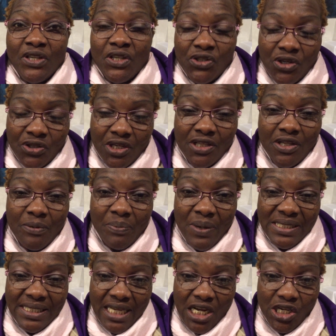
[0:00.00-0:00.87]
J'étais de
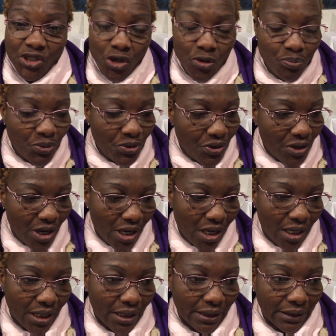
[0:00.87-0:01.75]
passage et puis,
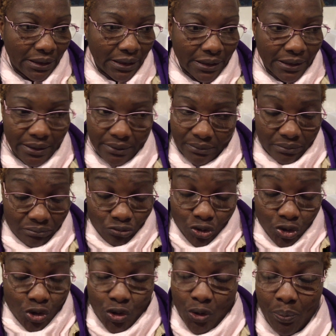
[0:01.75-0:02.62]
euh,
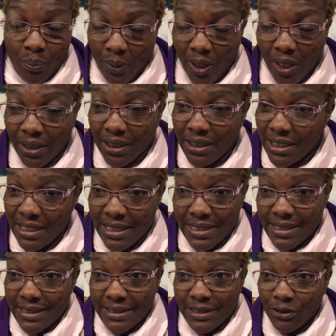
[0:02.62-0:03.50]
je ne sais pas,
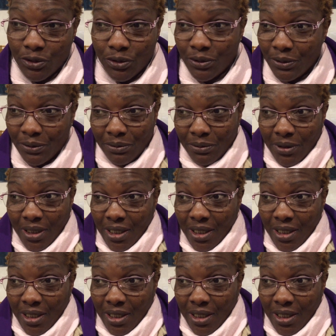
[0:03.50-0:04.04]
euh,